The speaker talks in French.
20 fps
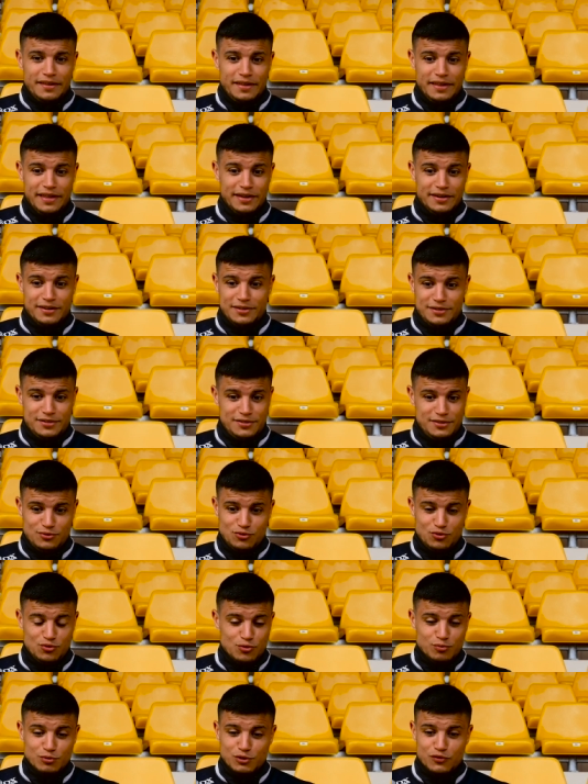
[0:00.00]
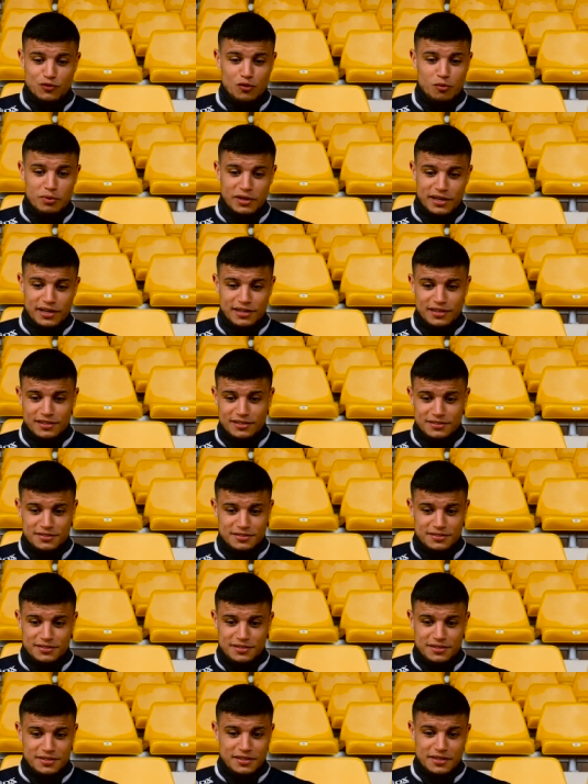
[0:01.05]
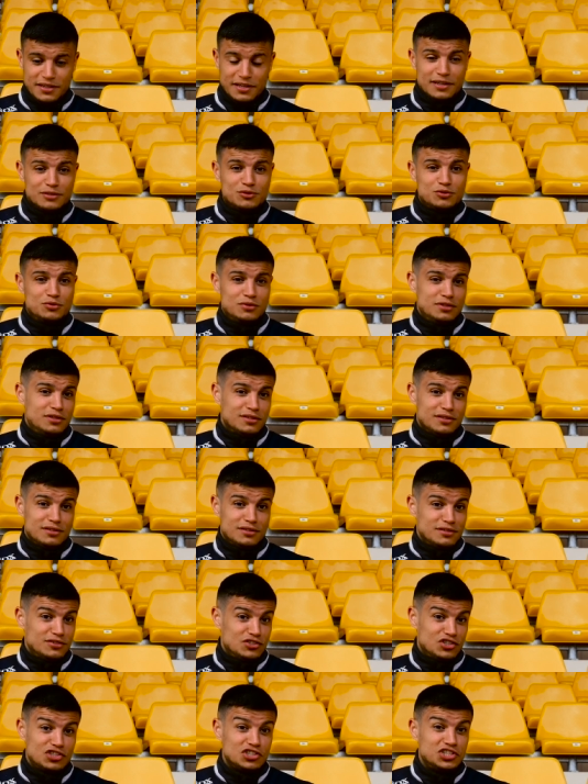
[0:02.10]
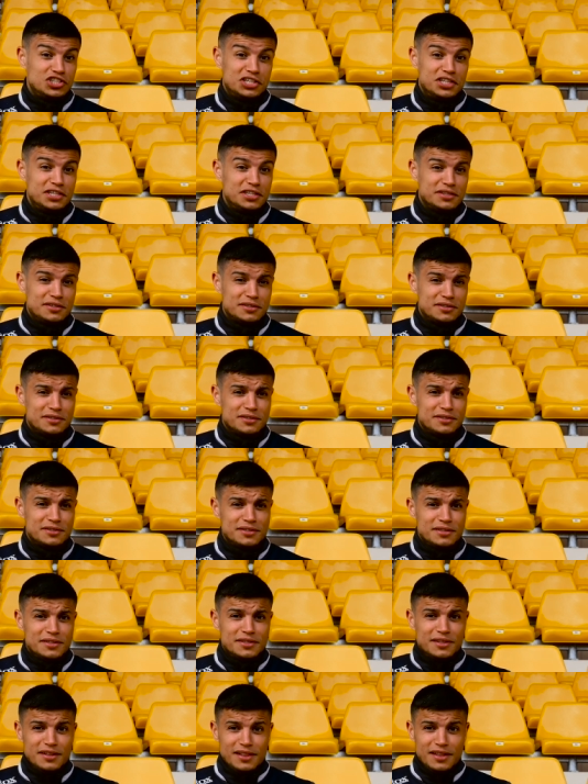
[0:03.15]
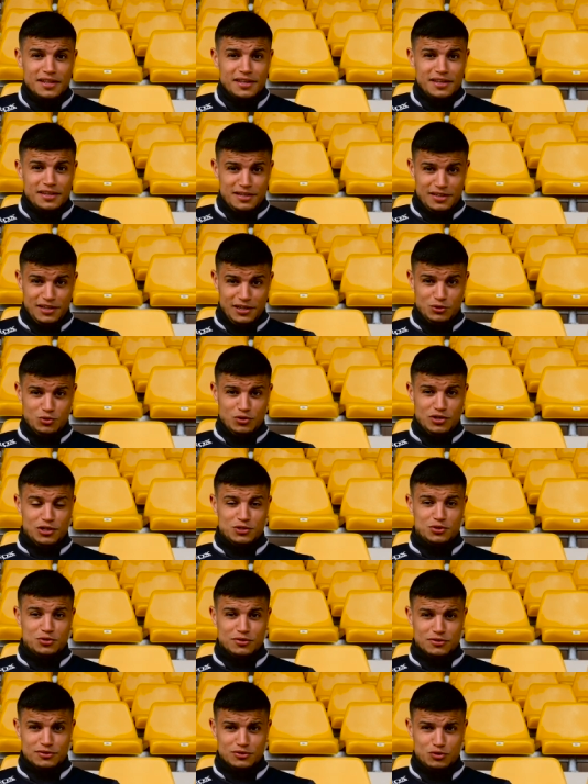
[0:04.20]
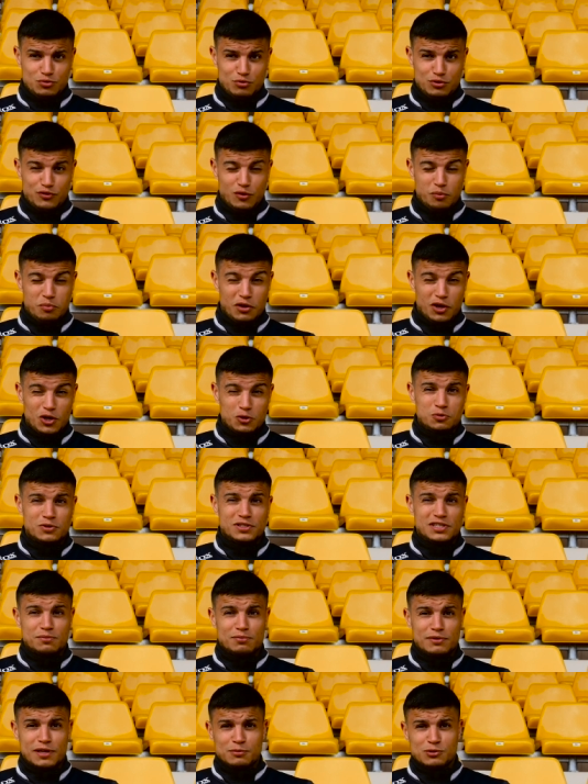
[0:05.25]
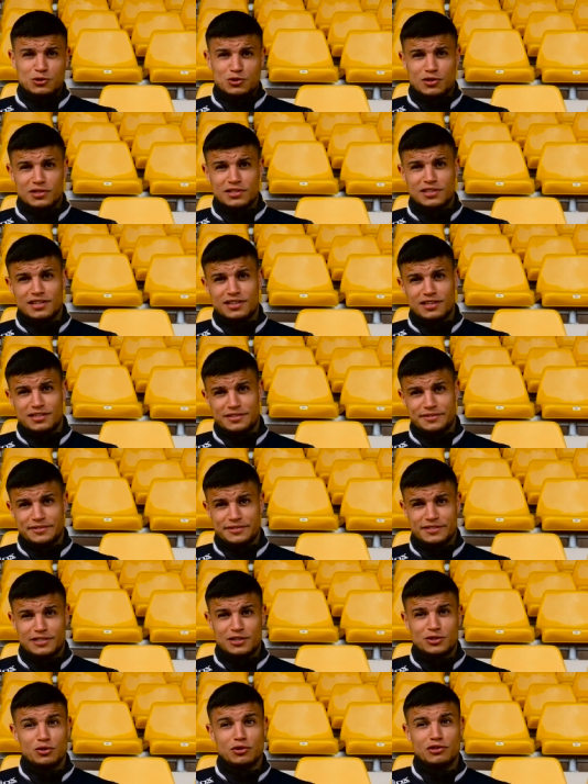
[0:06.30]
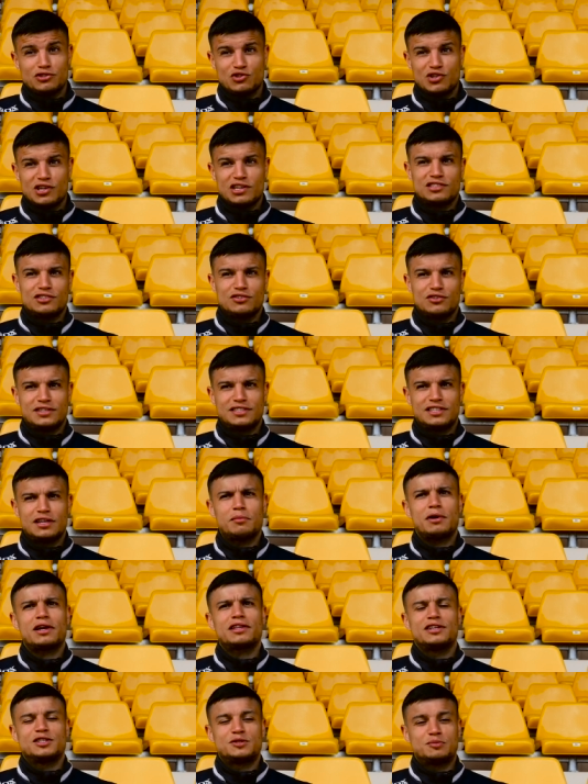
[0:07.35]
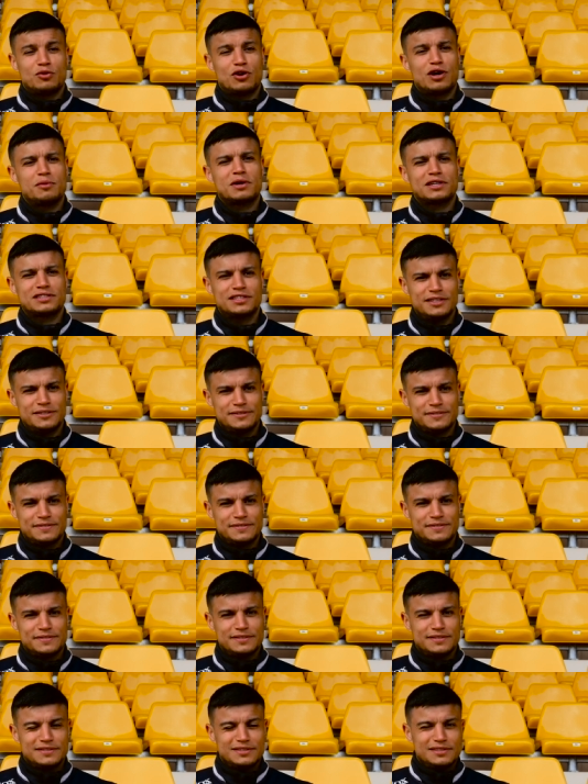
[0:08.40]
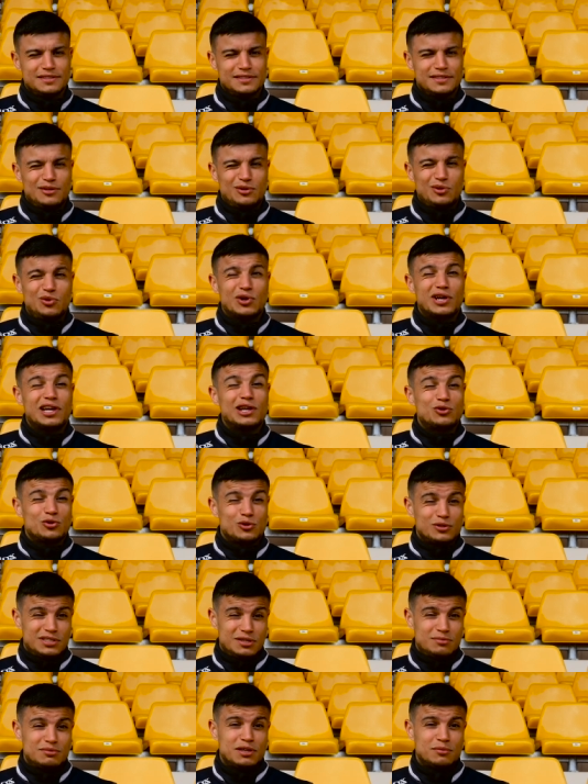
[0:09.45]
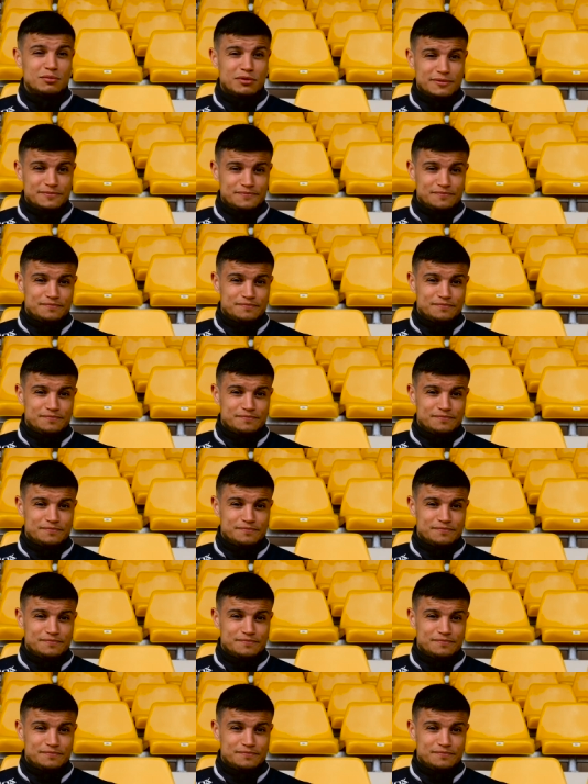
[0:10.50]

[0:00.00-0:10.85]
Et euh, du coup, je me suis fait opérer. Et ensuite, euh, j'ai enchaîné euh, rééducation. Je me suis fait opérer le 8 septembre. Je suis rentré en centre de rééducation à Saint-Martin Sport à Marseille le 14 septembre.